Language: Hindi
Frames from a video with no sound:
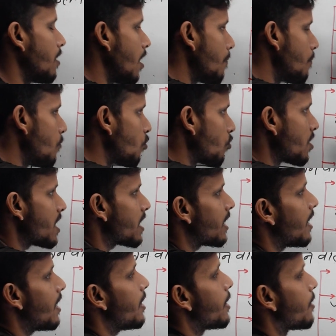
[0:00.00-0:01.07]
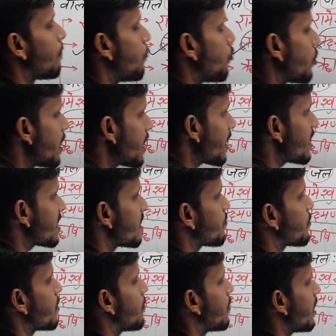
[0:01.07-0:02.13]
अब मुंगेर का मुंगेर का
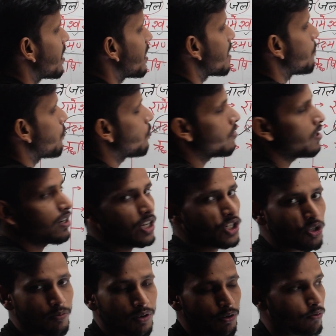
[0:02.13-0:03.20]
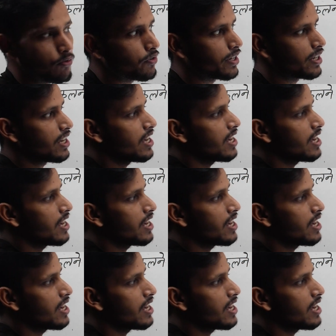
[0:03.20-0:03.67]
सबसे बड़ा गर्म कुंड लक्ष्मण कुंड